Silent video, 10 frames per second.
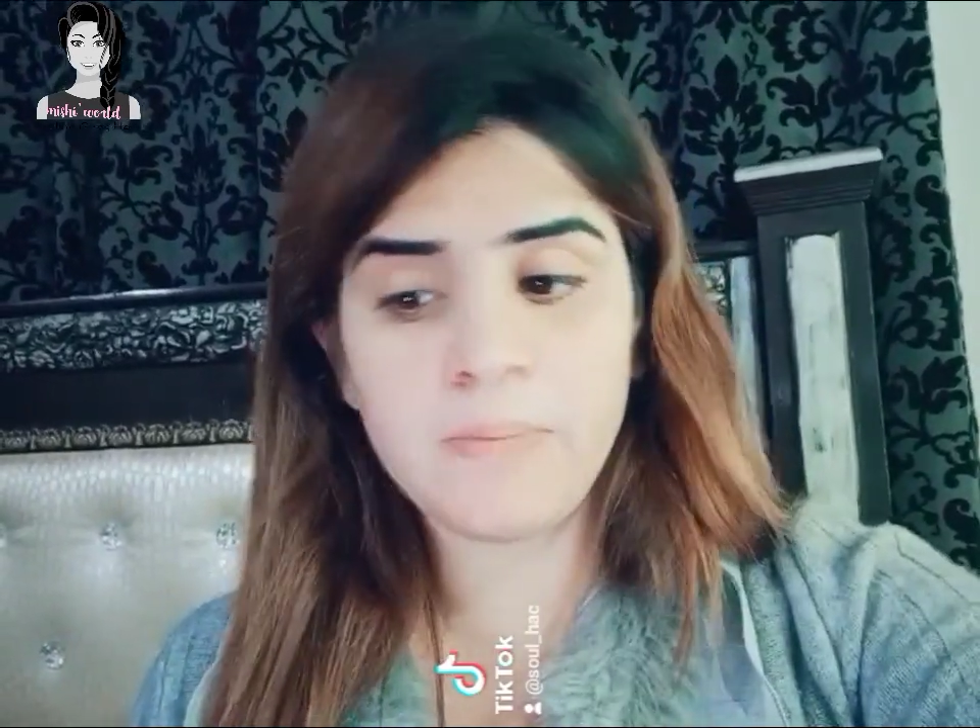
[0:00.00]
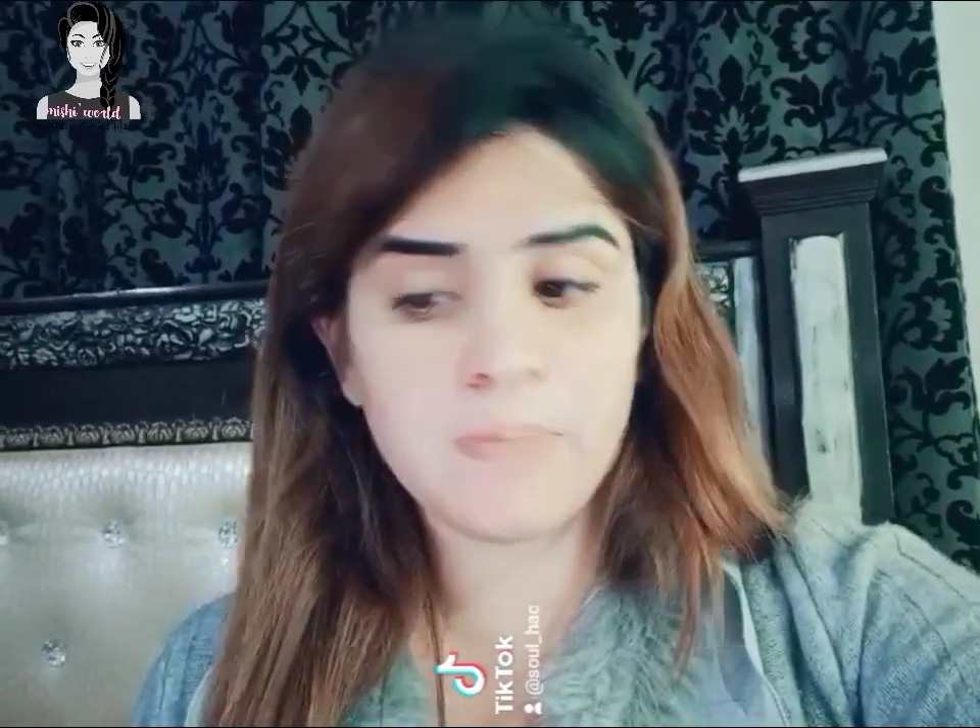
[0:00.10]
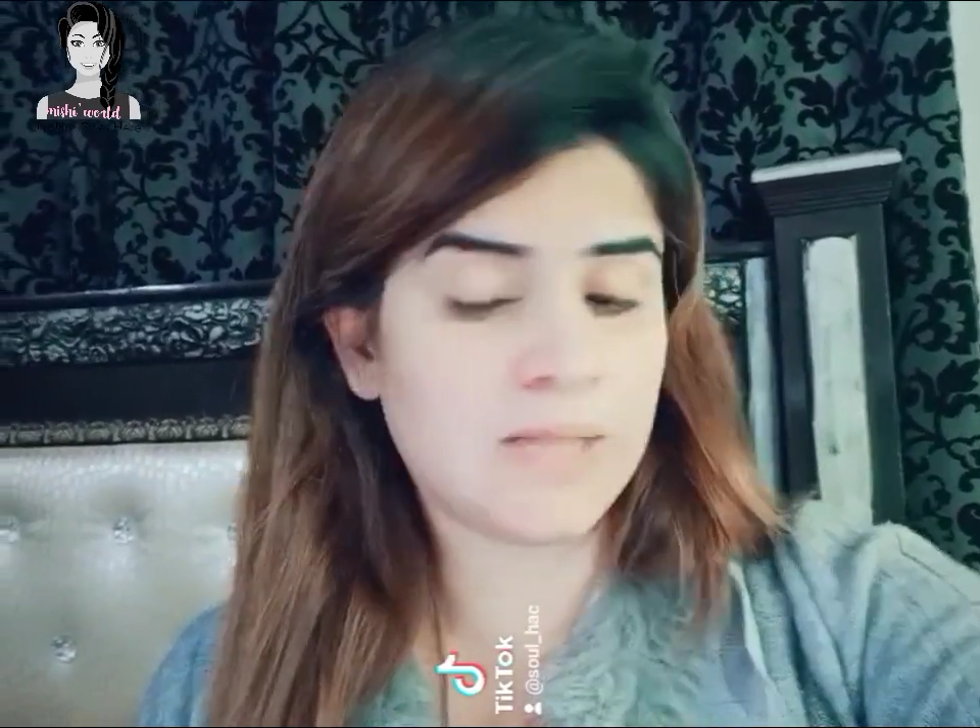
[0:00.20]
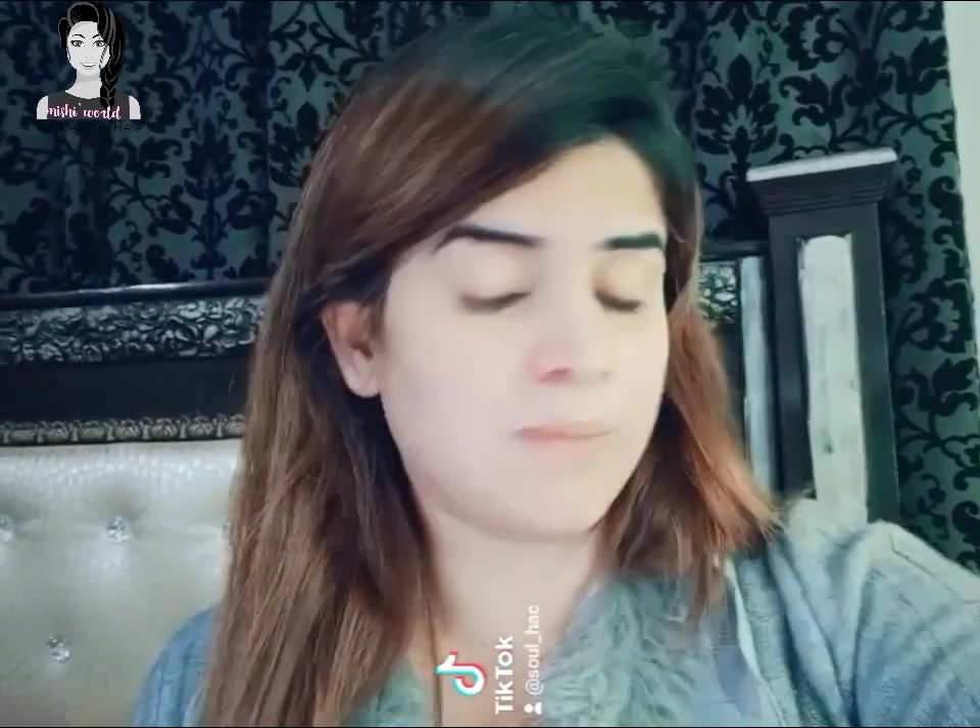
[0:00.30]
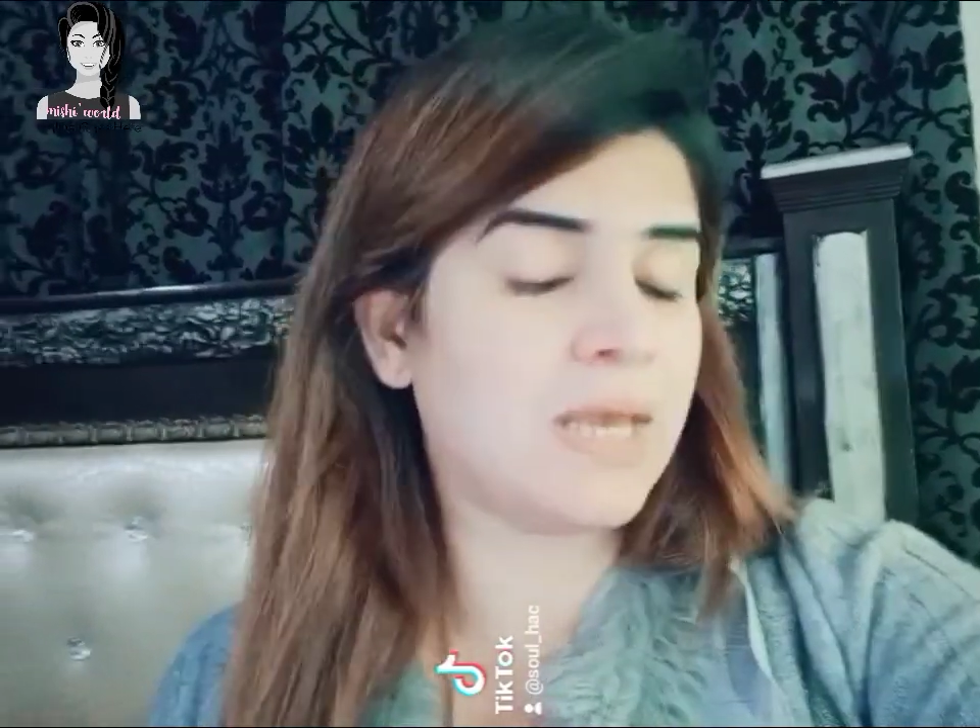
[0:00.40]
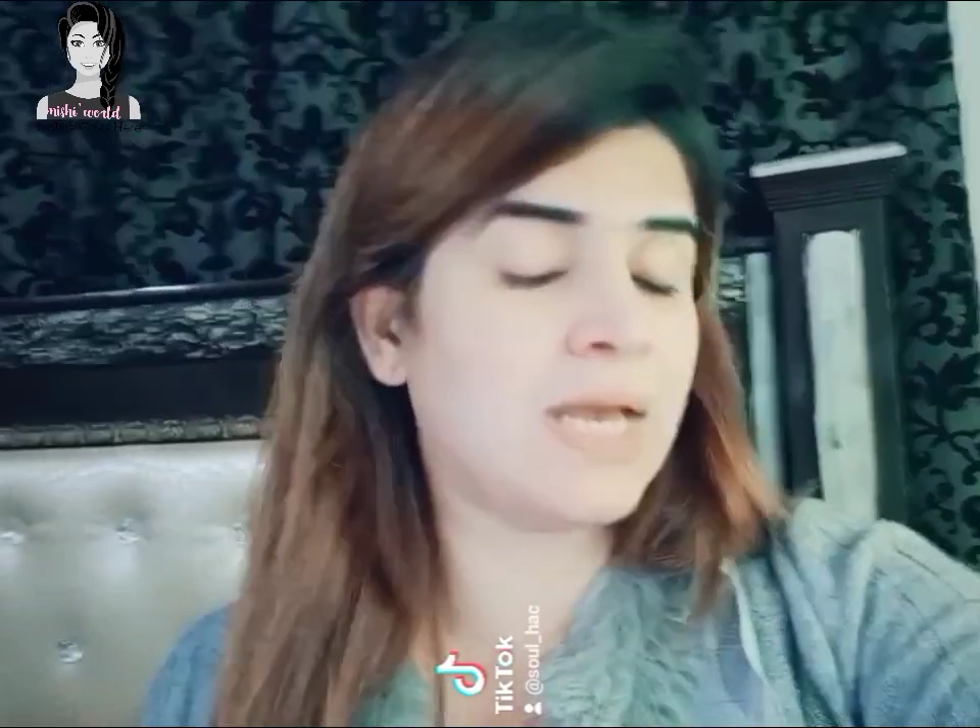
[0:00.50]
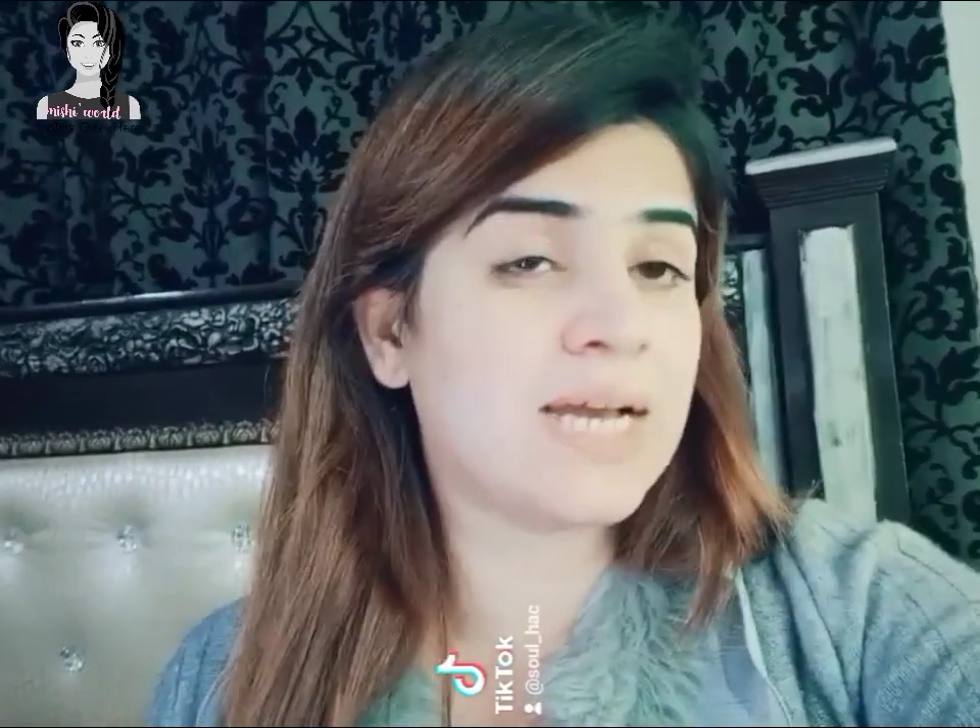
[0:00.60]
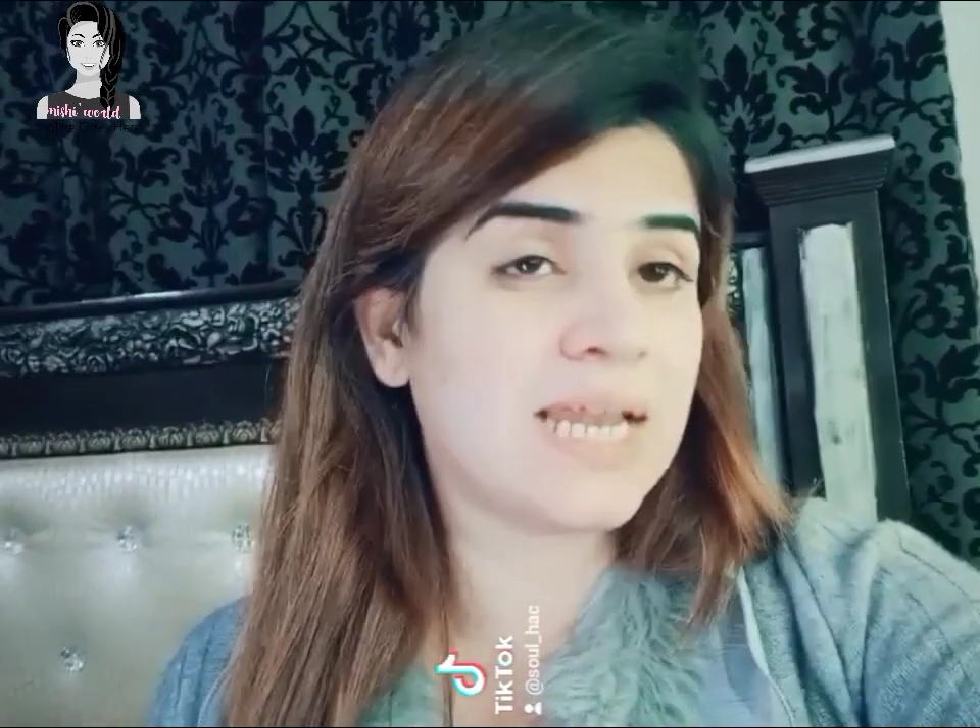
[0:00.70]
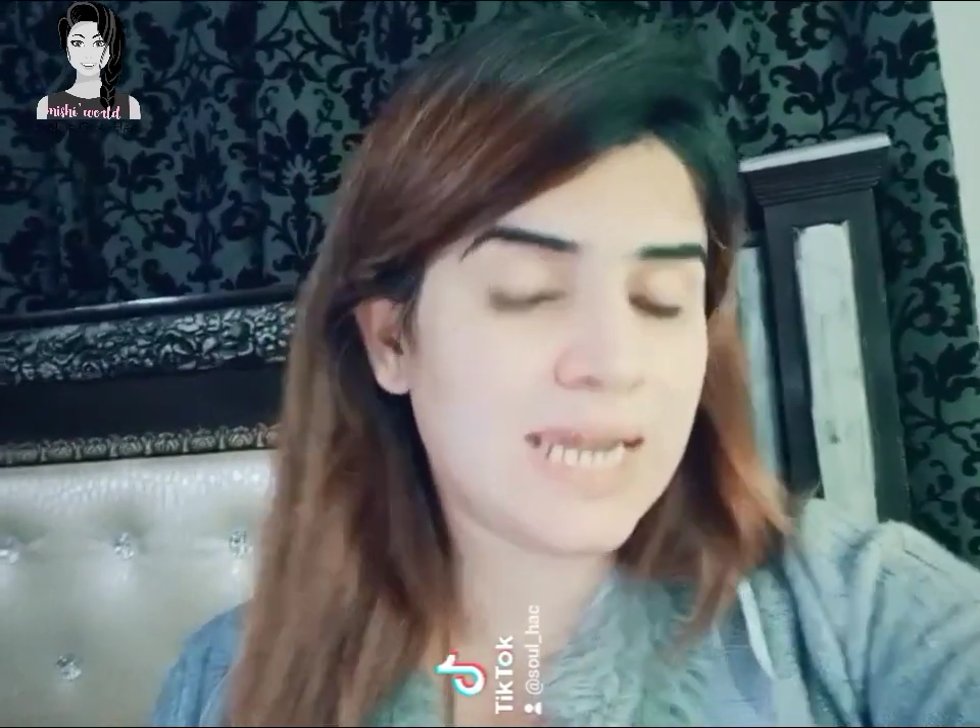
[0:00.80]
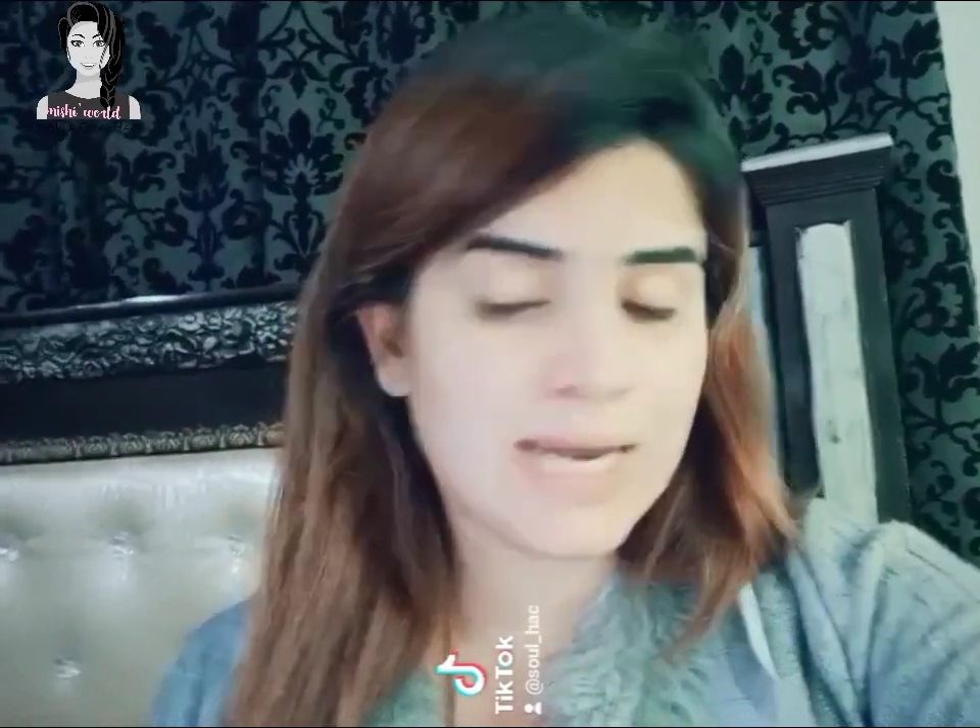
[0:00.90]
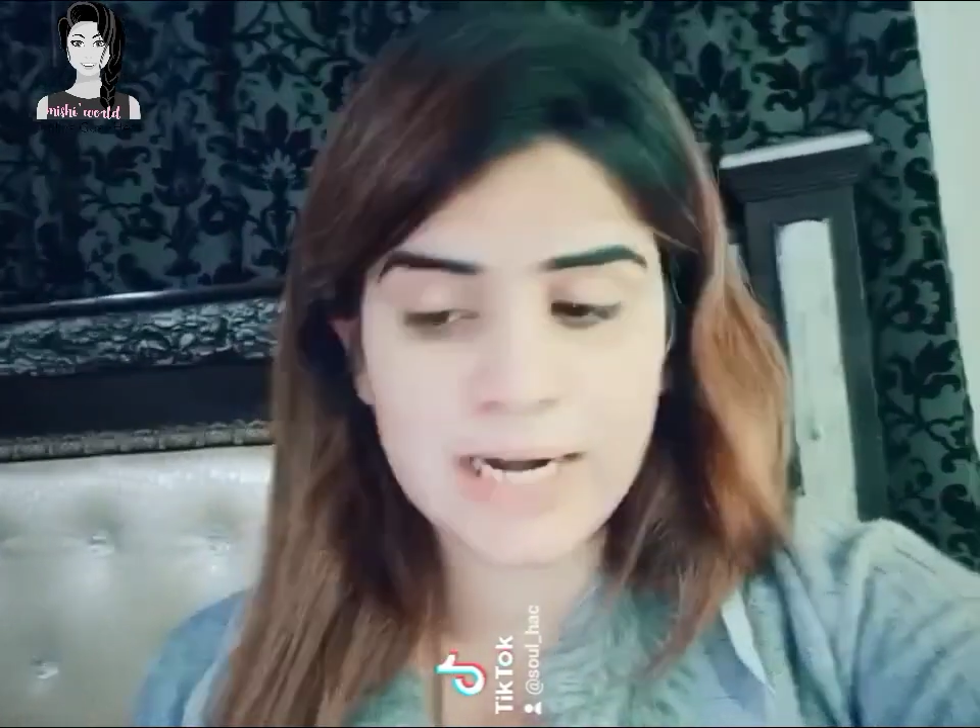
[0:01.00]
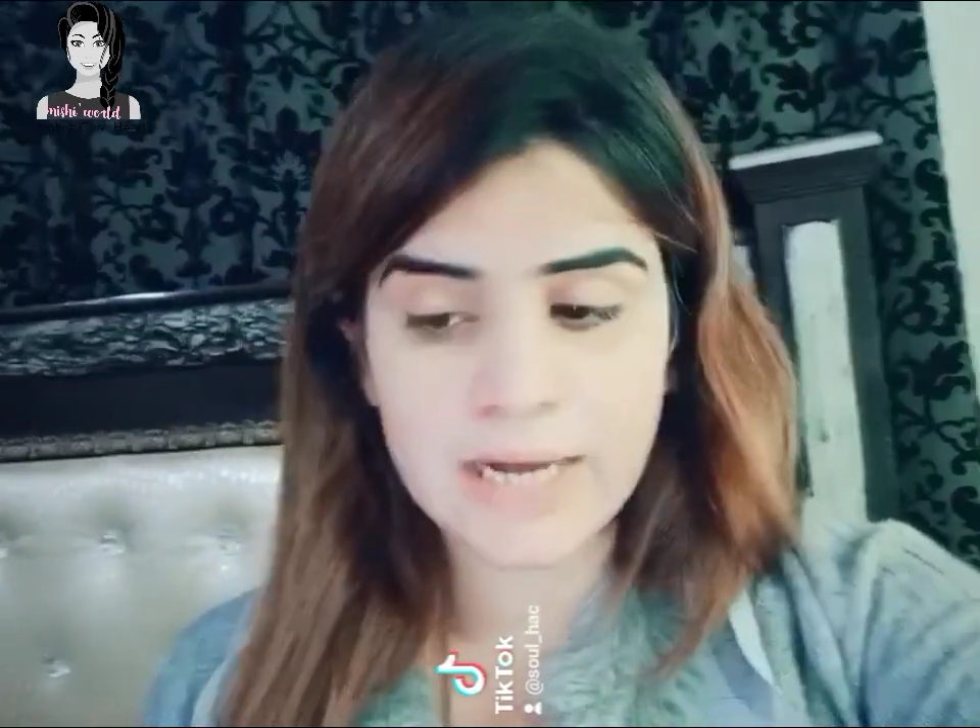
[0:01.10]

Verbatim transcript: मतलब कि गलेल